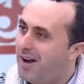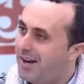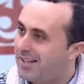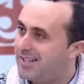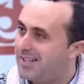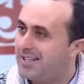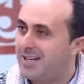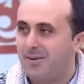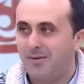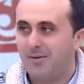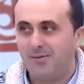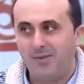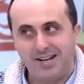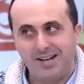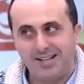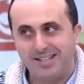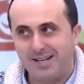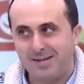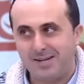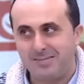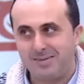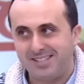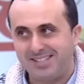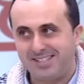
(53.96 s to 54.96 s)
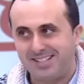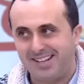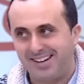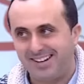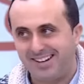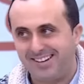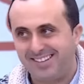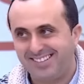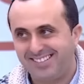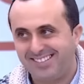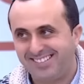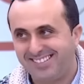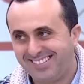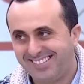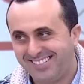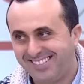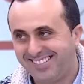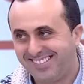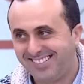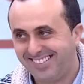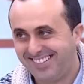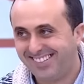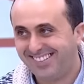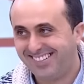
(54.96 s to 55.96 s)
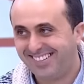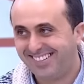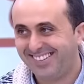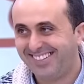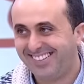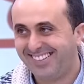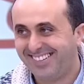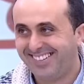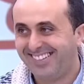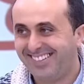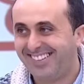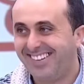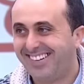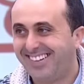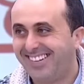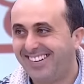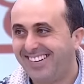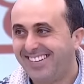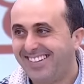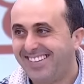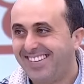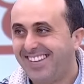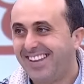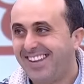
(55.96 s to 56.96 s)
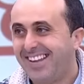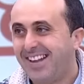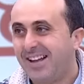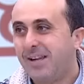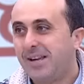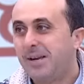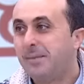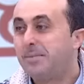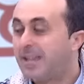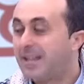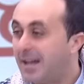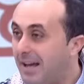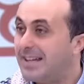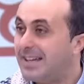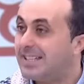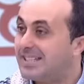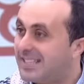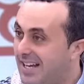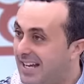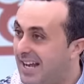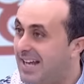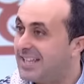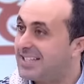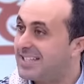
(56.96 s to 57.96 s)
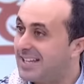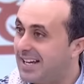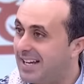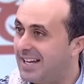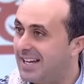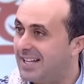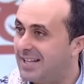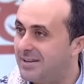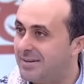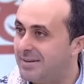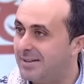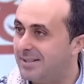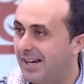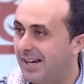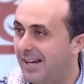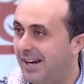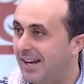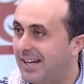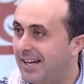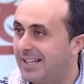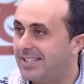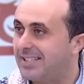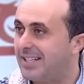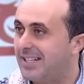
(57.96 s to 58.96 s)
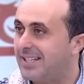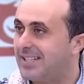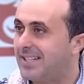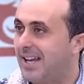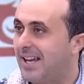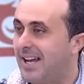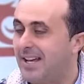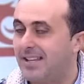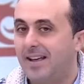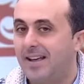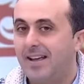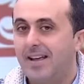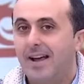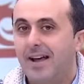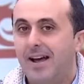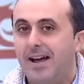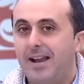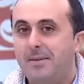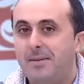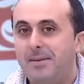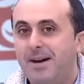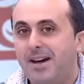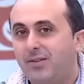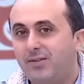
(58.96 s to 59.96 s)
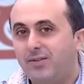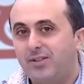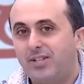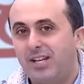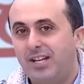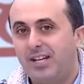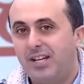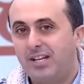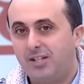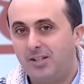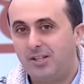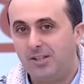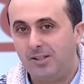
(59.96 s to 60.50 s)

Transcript: حق في حق حتى البصاره صافي في العطله الصيفيه ان شاء الله غادي ناكلوا البصاره خاصها تخاد البصاره خاصها تخاد انا ما عرفتش علاش